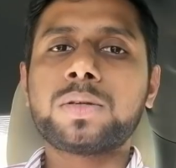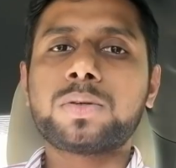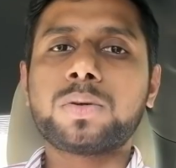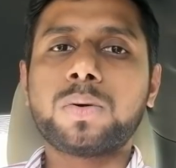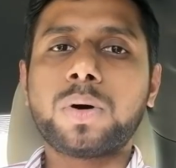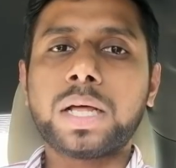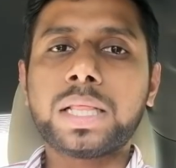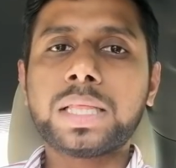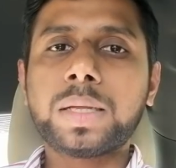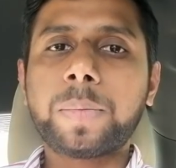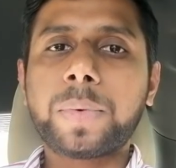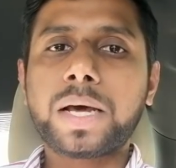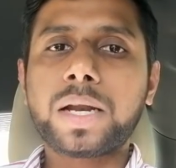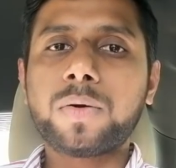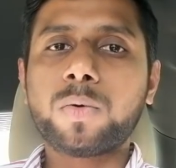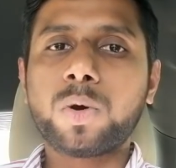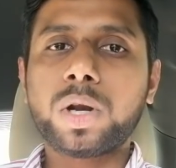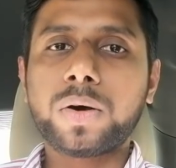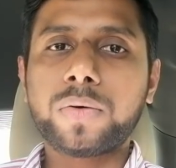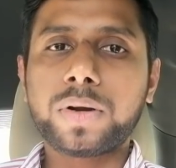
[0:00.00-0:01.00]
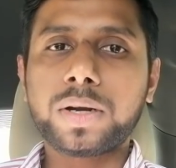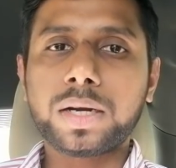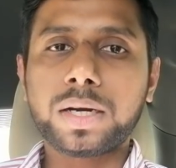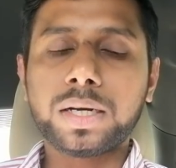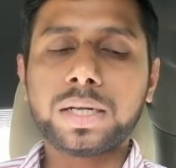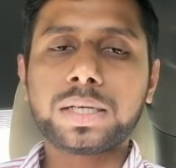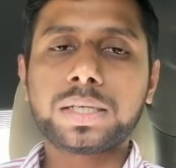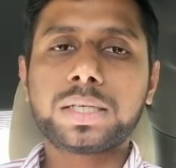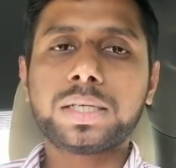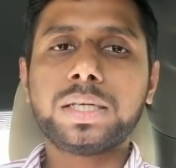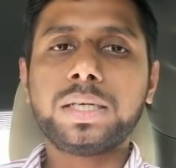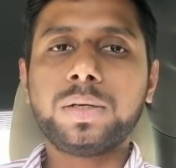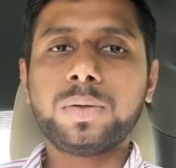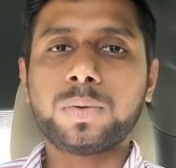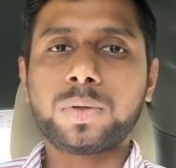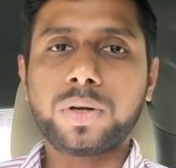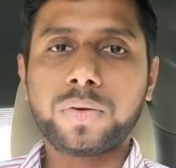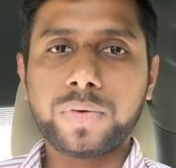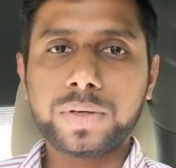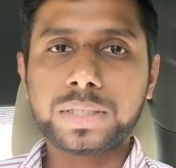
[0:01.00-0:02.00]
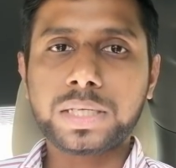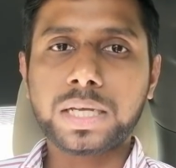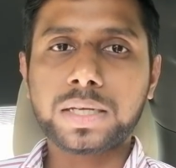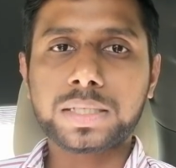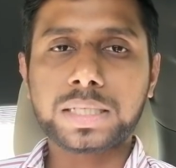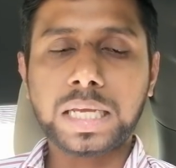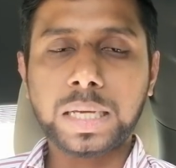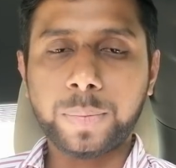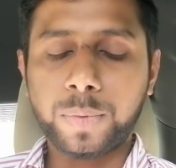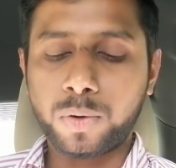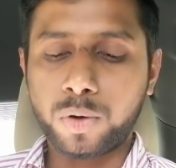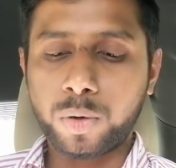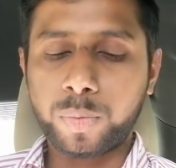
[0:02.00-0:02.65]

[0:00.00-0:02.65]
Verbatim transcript: ஸோ அந்த மாதிரி உள்ளவர்களுக்கு ஒரு விசா ஸ்கீமை